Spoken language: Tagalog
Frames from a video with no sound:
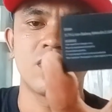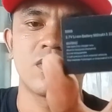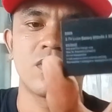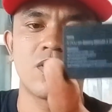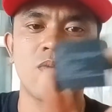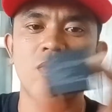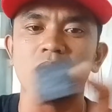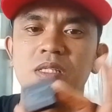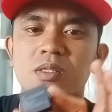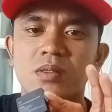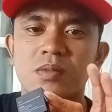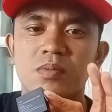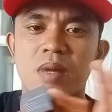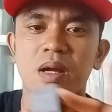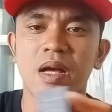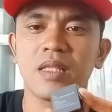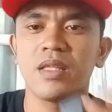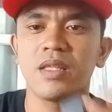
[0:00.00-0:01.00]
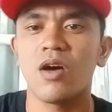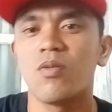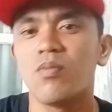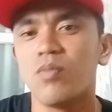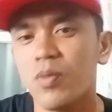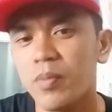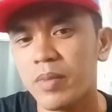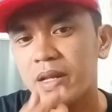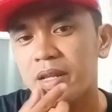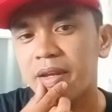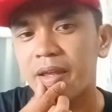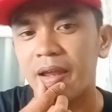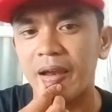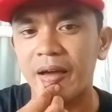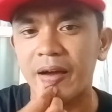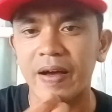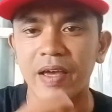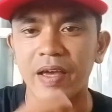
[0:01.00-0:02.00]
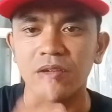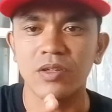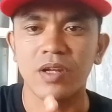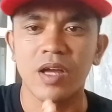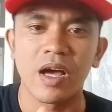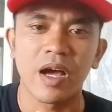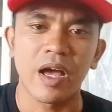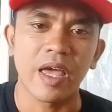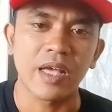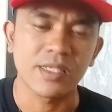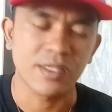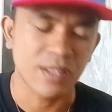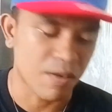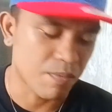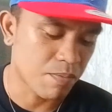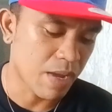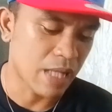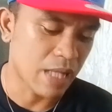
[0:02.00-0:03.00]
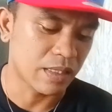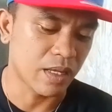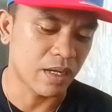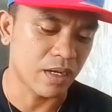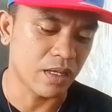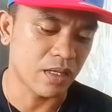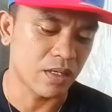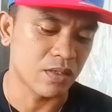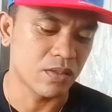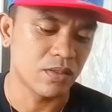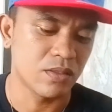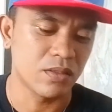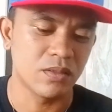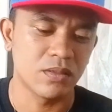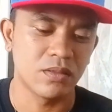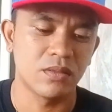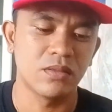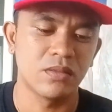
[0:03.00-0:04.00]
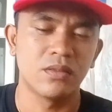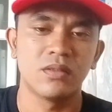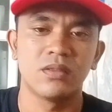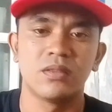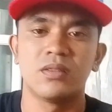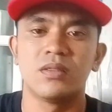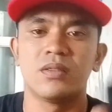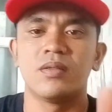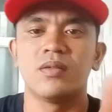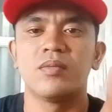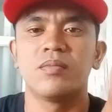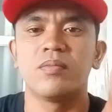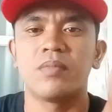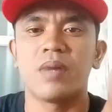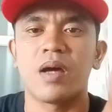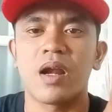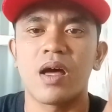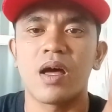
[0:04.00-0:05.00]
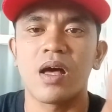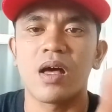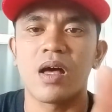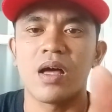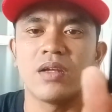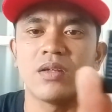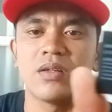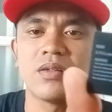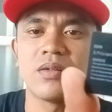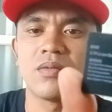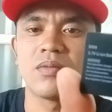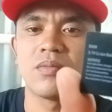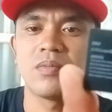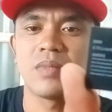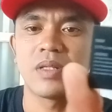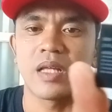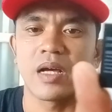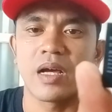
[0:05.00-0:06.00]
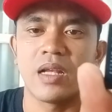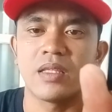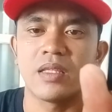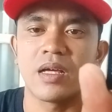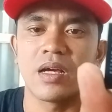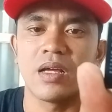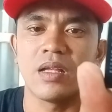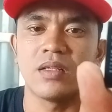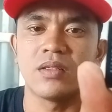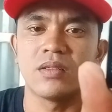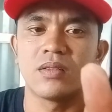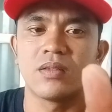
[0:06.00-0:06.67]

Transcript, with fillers: So, mas maganda kung bumili na lang kayo ng extra battery. No? Para, ano, matagal-tagal